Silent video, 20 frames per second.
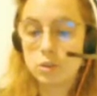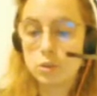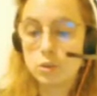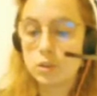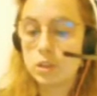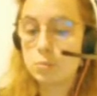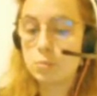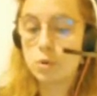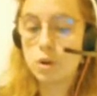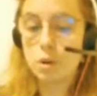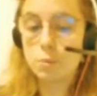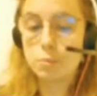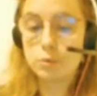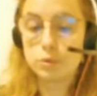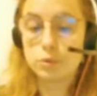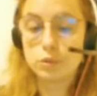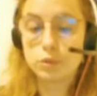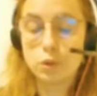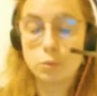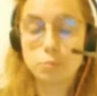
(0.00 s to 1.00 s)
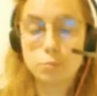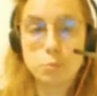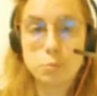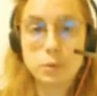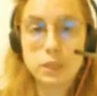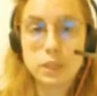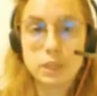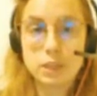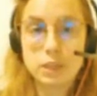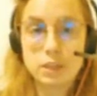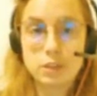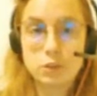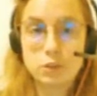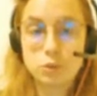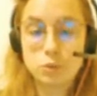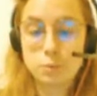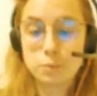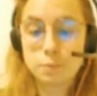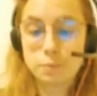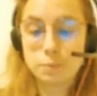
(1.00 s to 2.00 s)
donnez-moi un peu de temps pour briller,
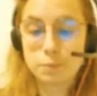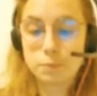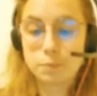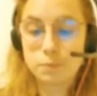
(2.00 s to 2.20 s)
Dieu.